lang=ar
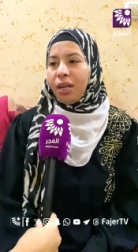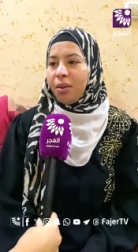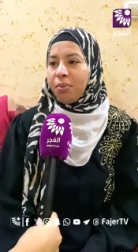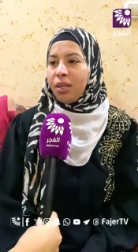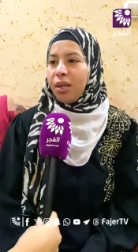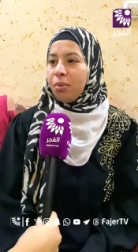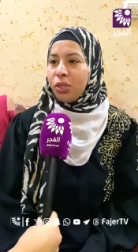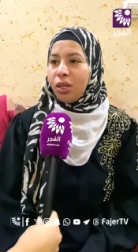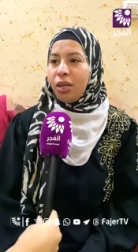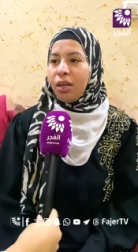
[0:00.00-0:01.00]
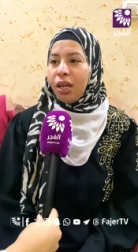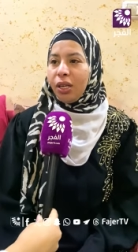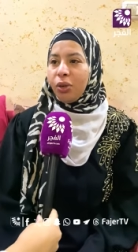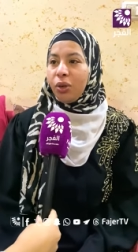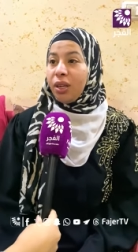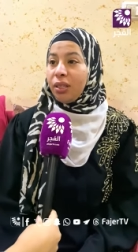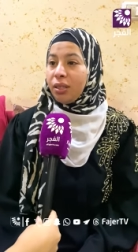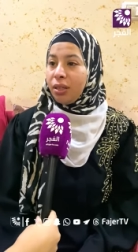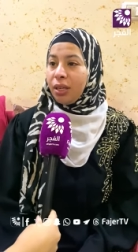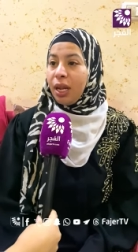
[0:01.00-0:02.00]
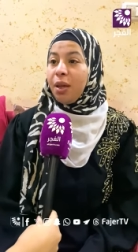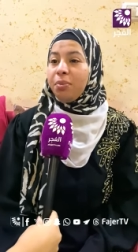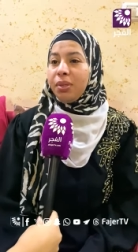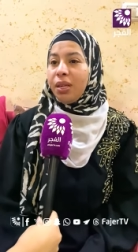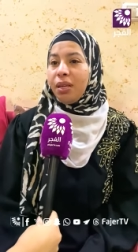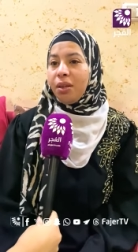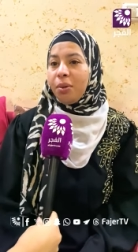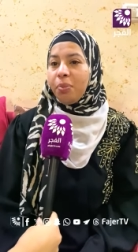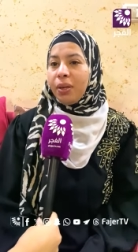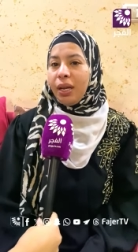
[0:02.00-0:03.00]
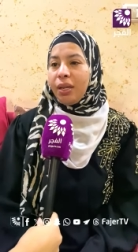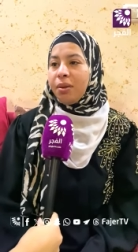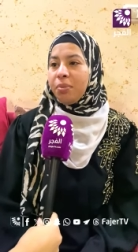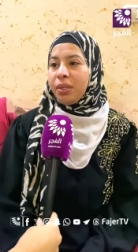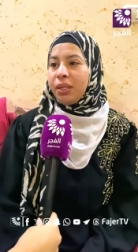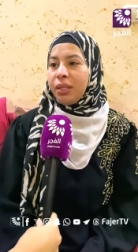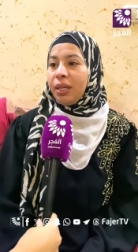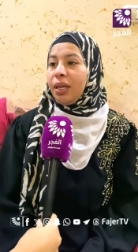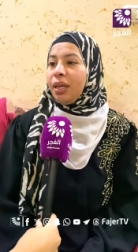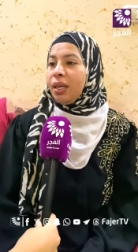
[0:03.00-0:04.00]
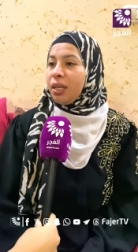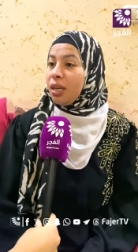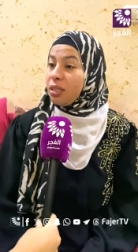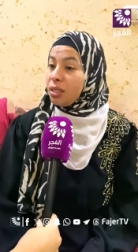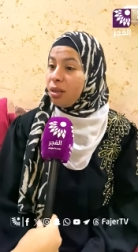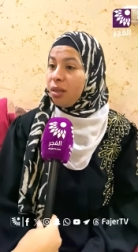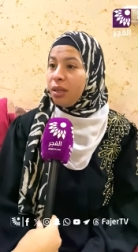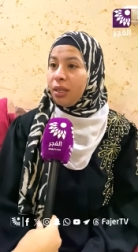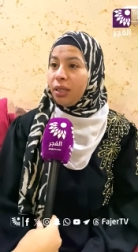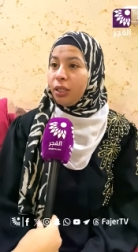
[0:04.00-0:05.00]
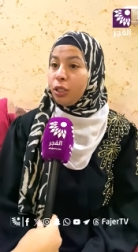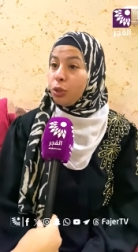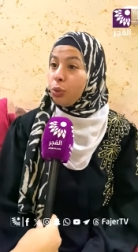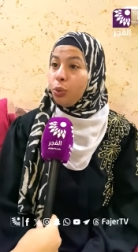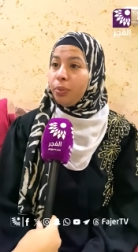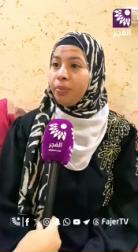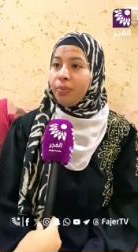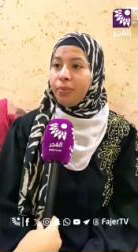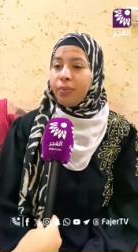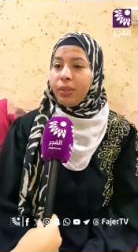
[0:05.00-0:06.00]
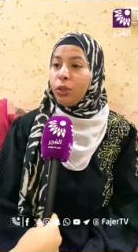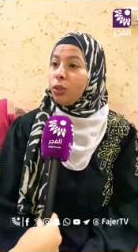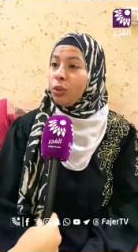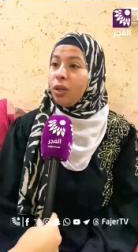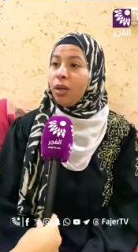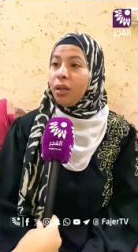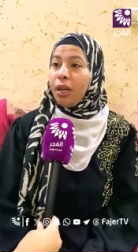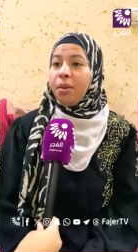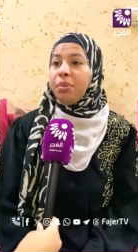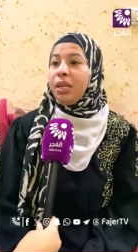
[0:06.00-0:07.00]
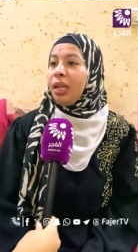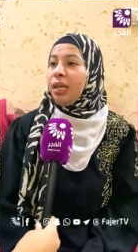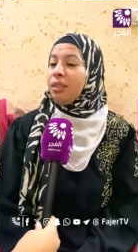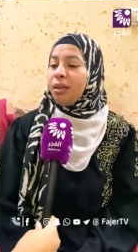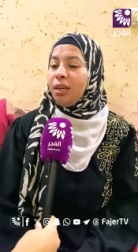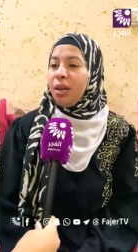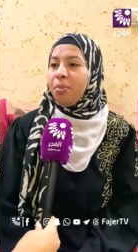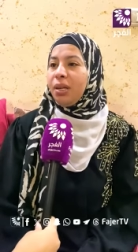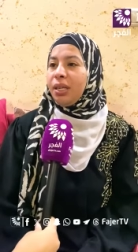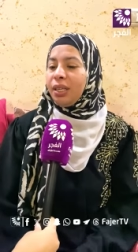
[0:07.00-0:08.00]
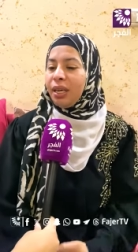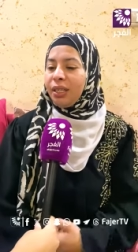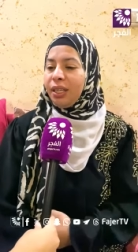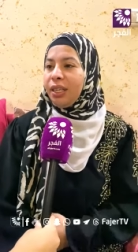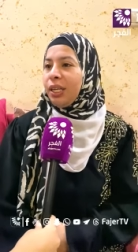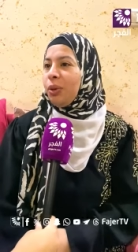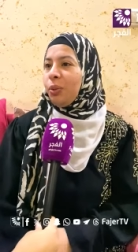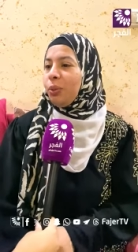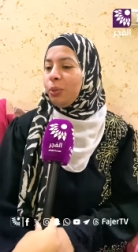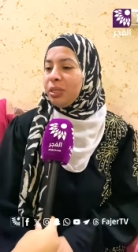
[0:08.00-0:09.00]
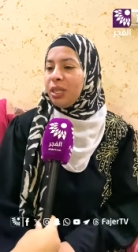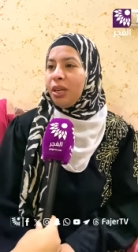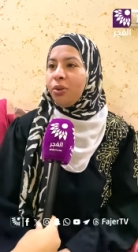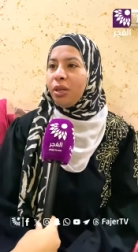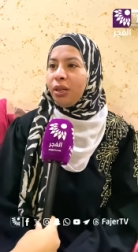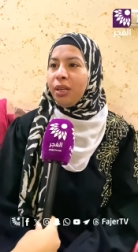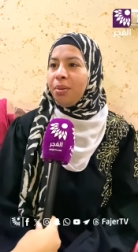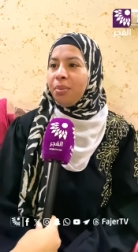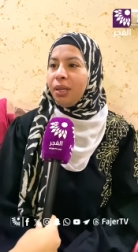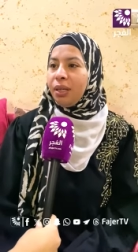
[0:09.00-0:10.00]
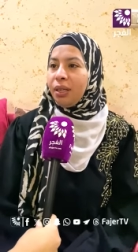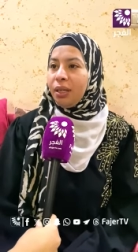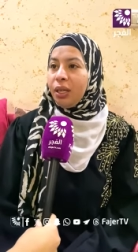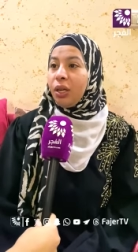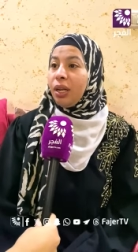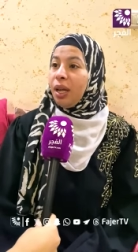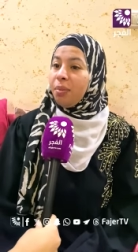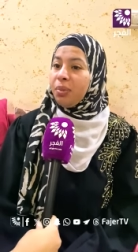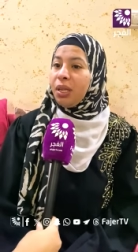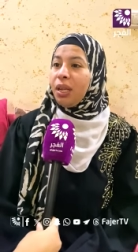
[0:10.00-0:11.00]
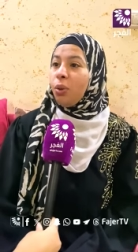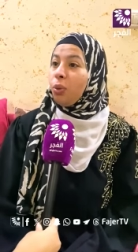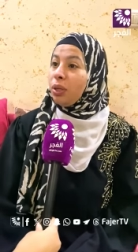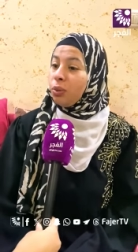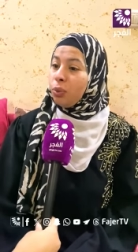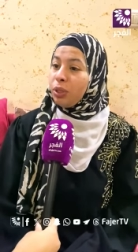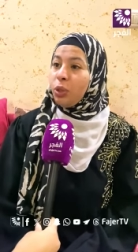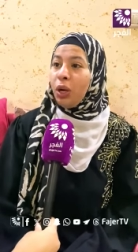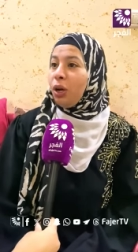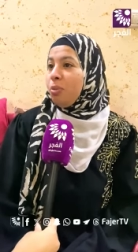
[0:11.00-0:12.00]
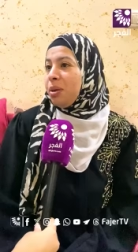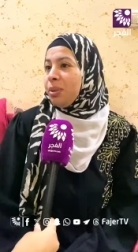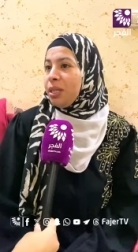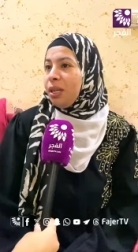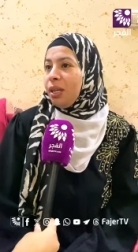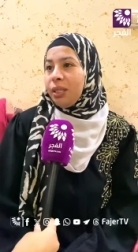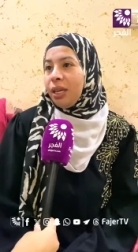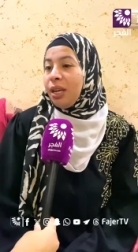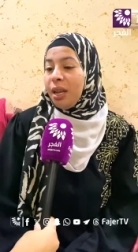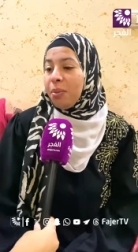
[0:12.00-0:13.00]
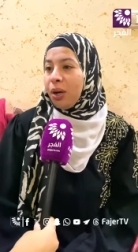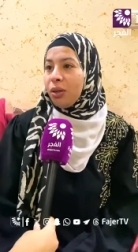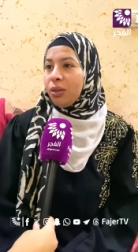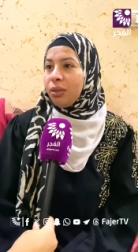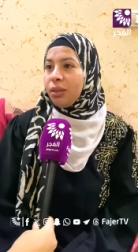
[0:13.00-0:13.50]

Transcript: الحمد لله ما شاء الله عنه كان متقي الحمد لله رب العالمين كان يصلي يصوم يذكر الله الحمد لله حتى قيام ليل يكاتلنا ونصلي انا وياه قيام ليل الحمد لله والضحى عمري ما صليتها الا معه